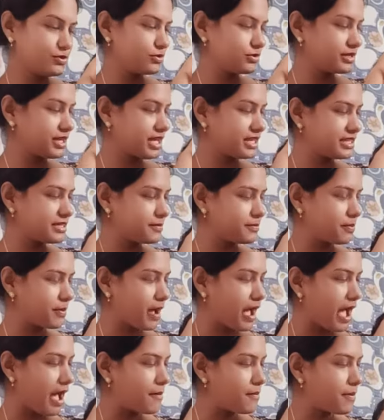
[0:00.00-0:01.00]
দুধ খাচ্ছে
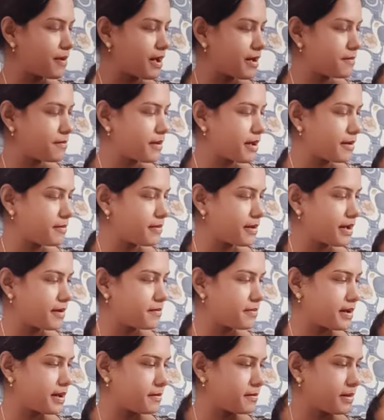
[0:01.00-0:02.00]
বা বা বা
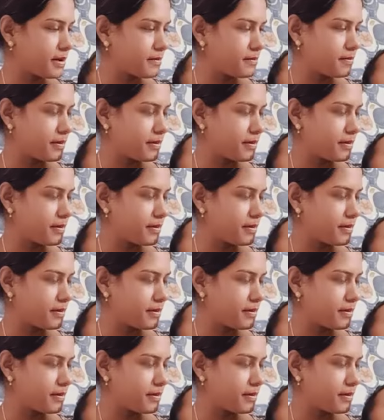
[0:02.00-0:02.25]
বাবা